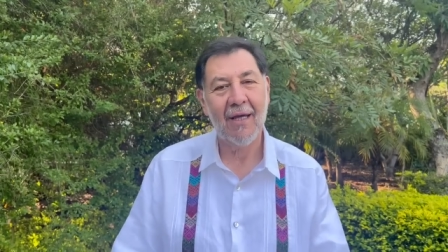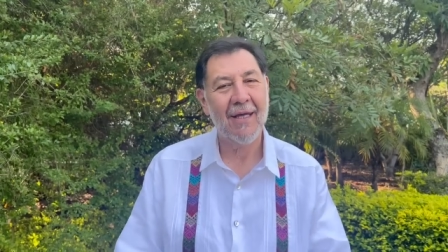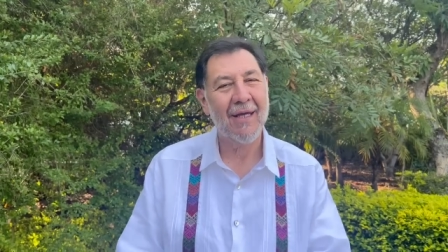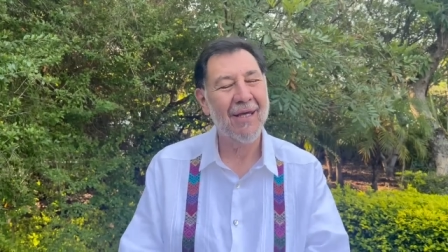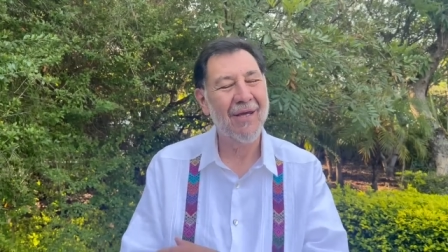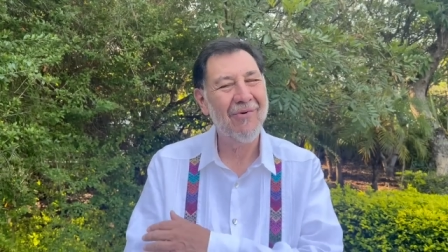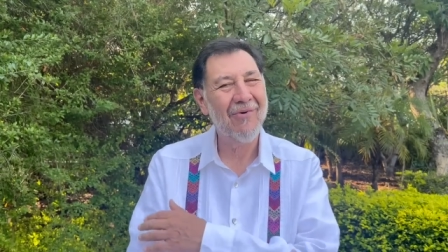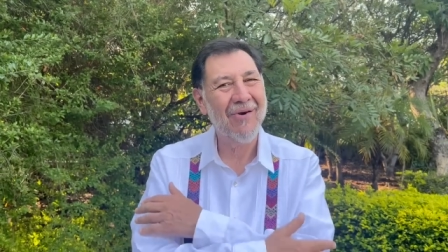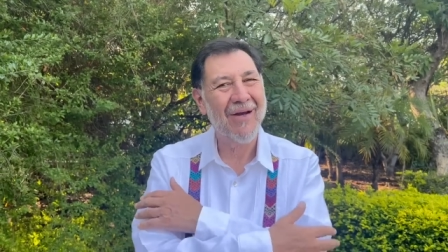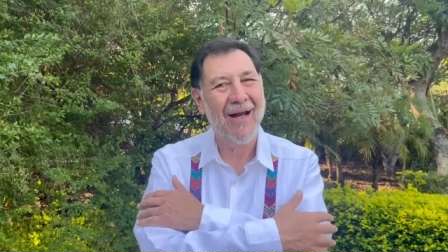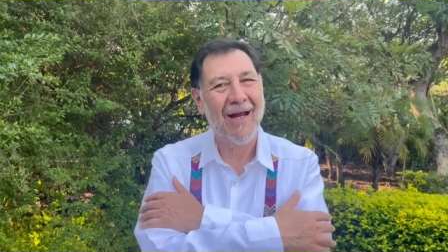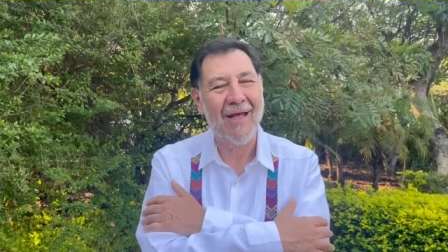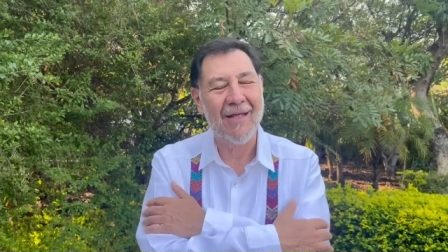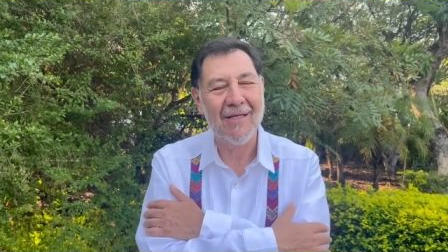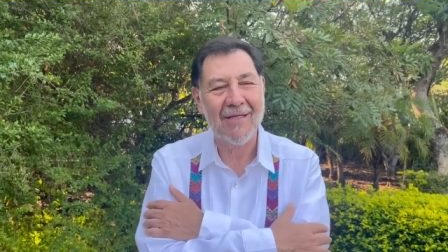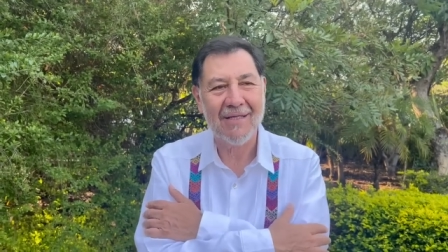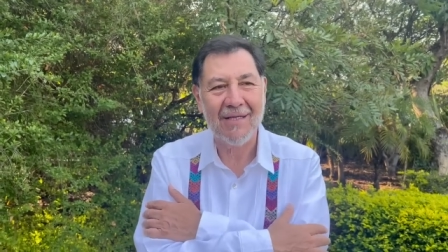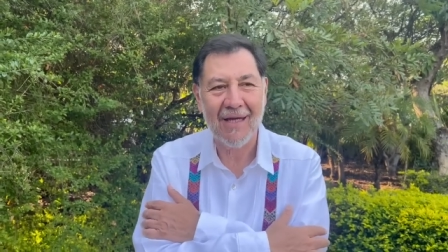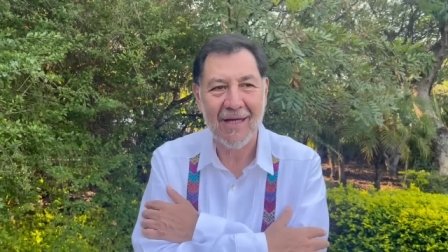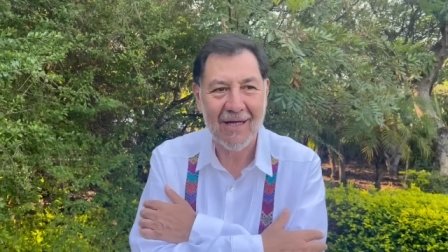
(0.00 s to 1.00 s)
Quiero
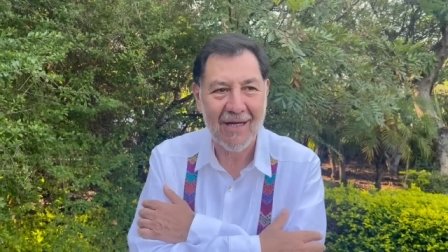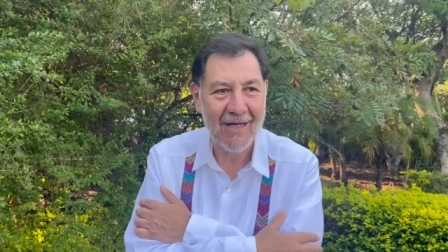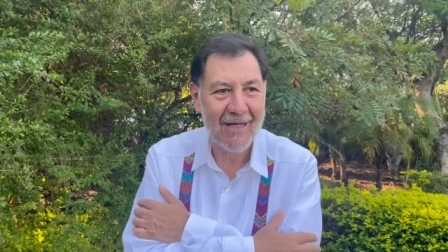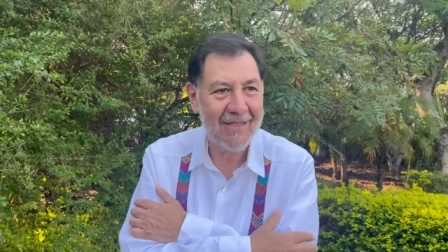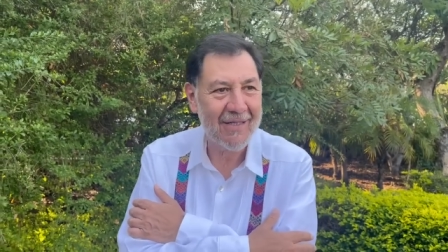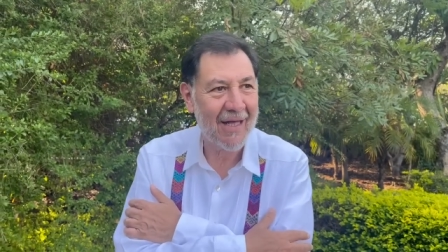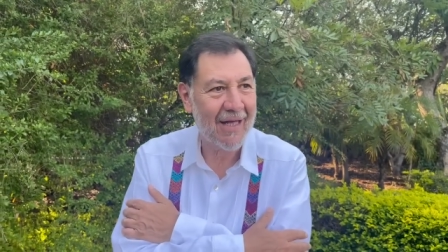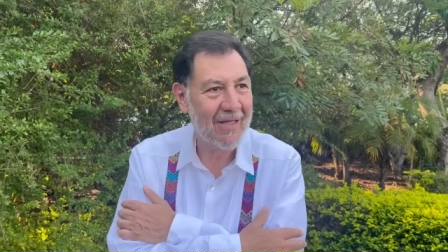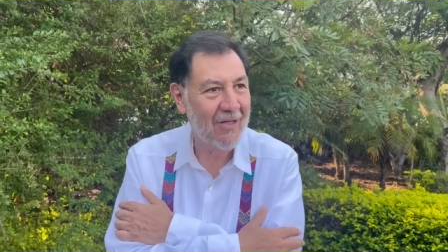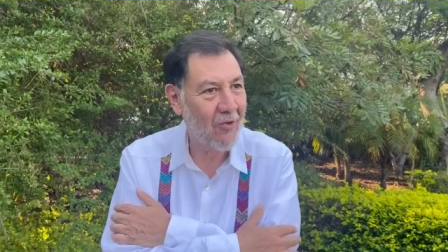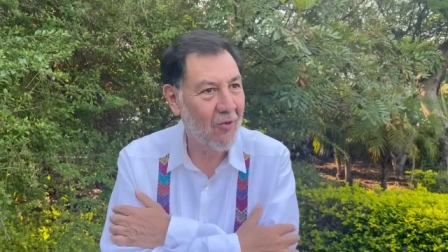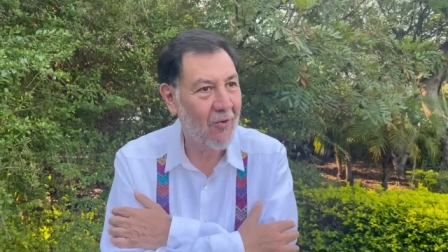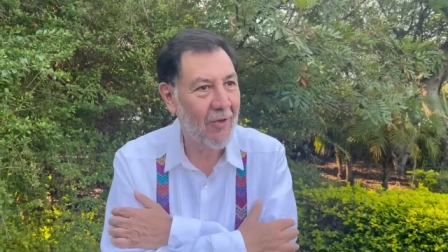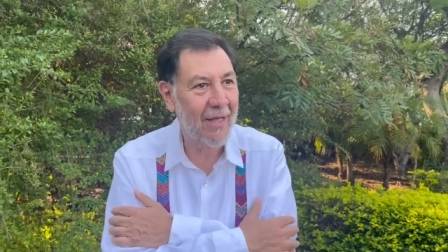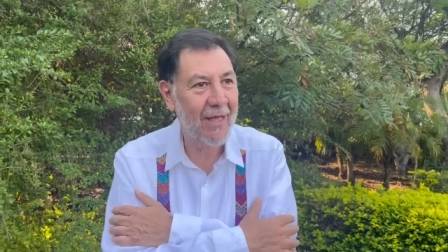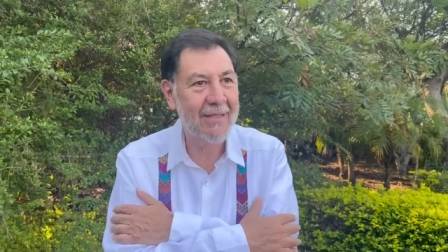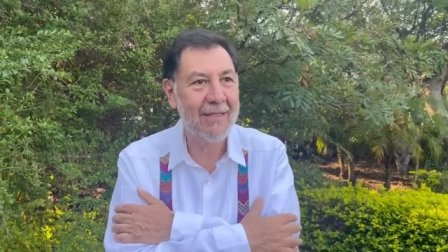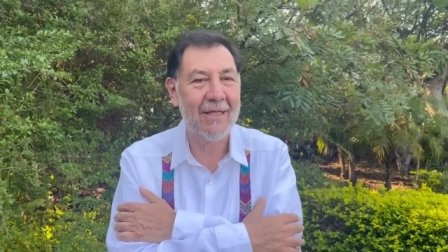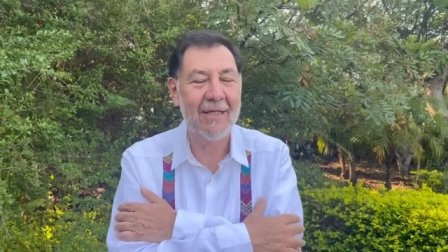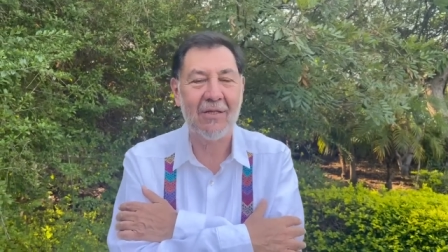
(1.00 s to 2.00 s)
agradecerles a
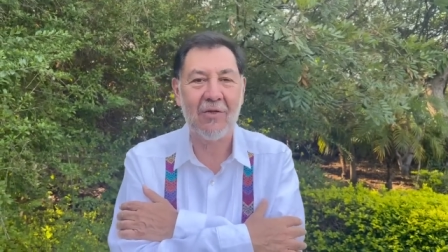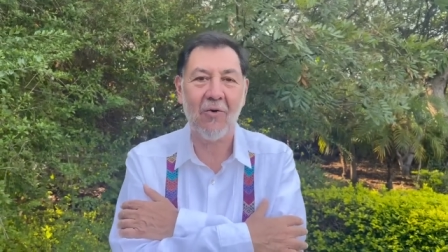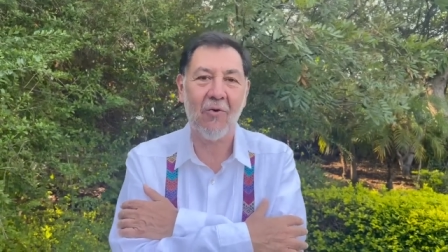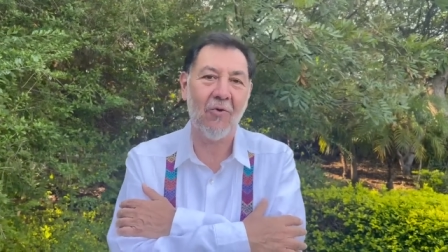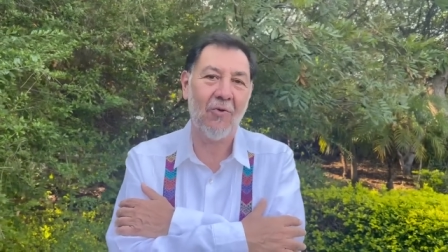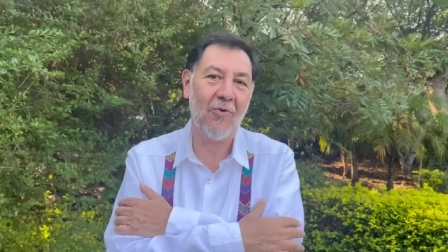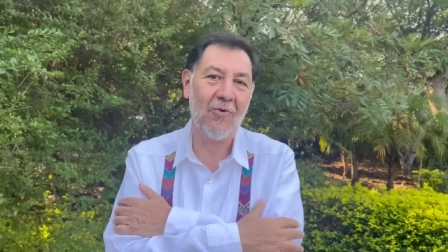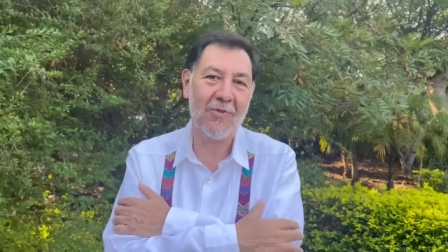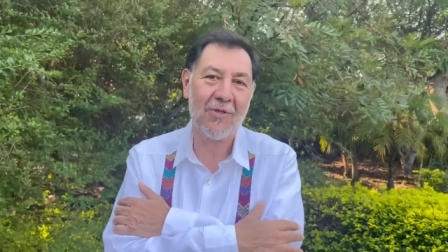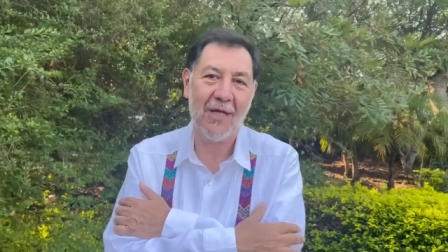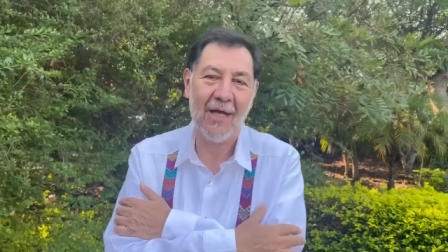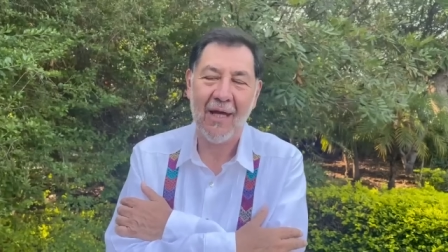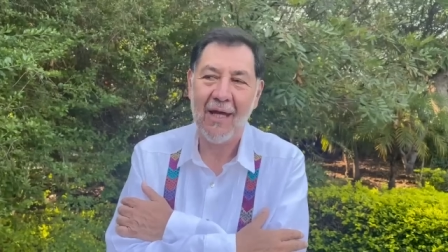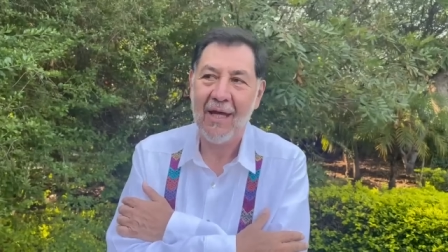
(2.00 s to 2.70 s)
todas y todos.